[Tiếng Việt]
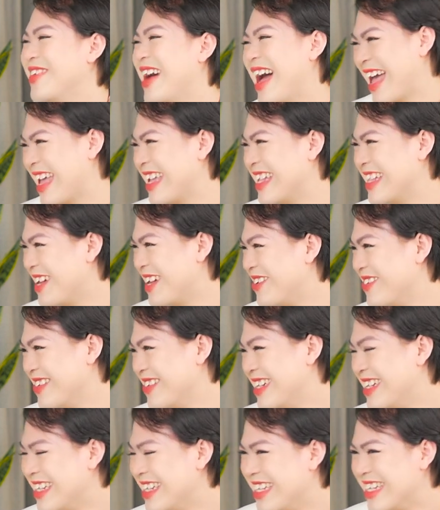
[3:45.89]
và hành động
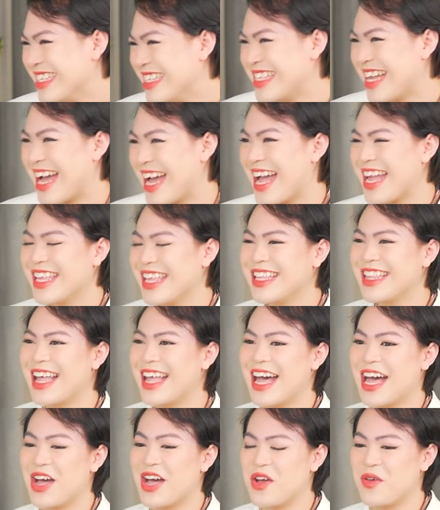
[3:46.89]
chẳng hạn như
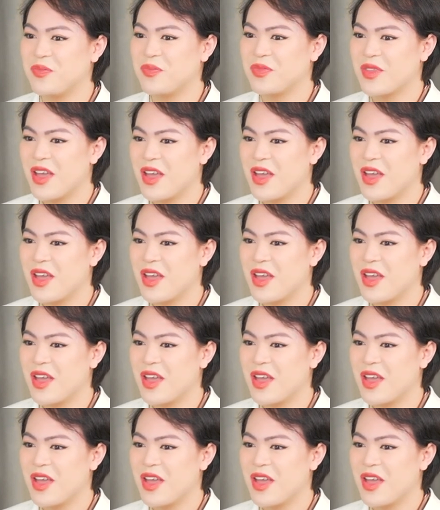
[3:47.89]
là